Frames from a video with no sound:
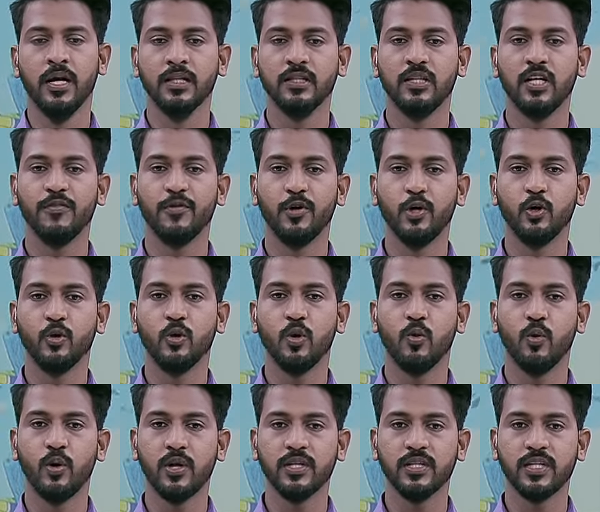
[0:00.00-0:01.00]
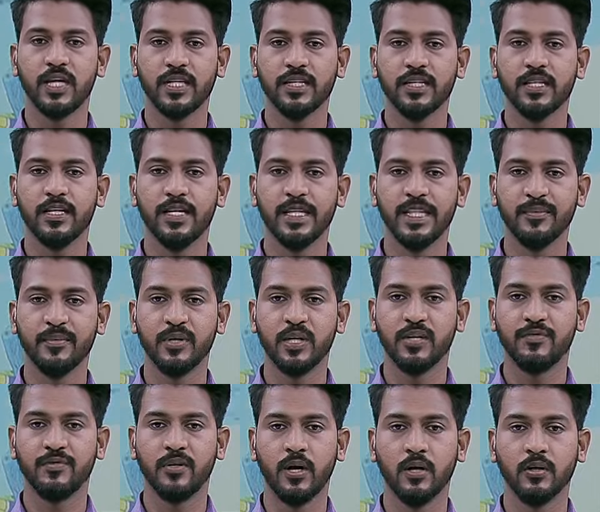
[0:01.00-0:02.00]
திருவள்ளூர் ஒருங்கிணைந்த நீதிமன்ற
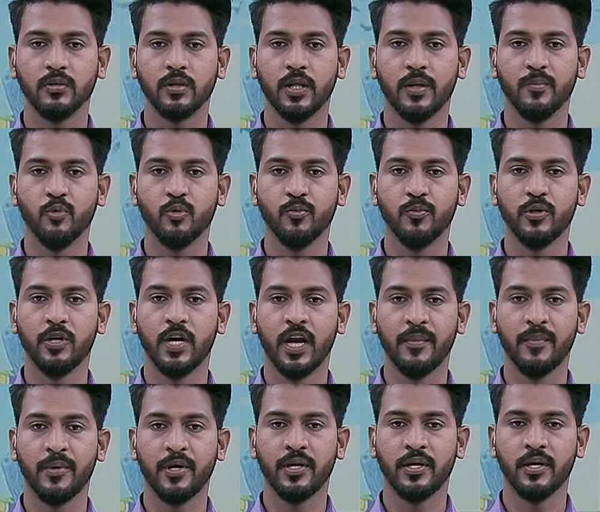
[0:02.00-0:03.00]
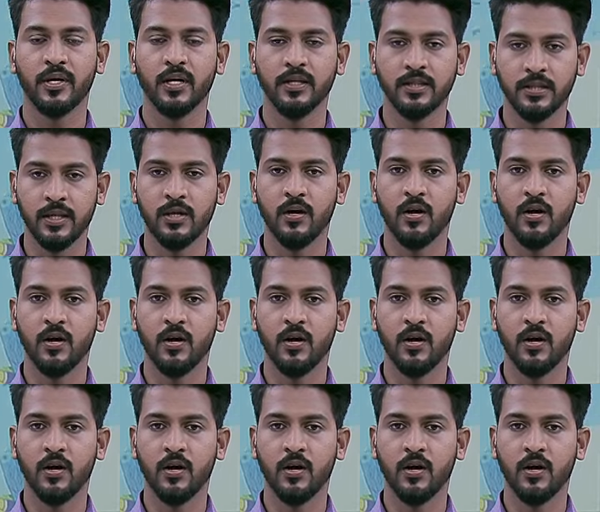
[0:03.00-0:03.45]
வளாகத்தின் முன்பு நடைபெற்ற கண்டன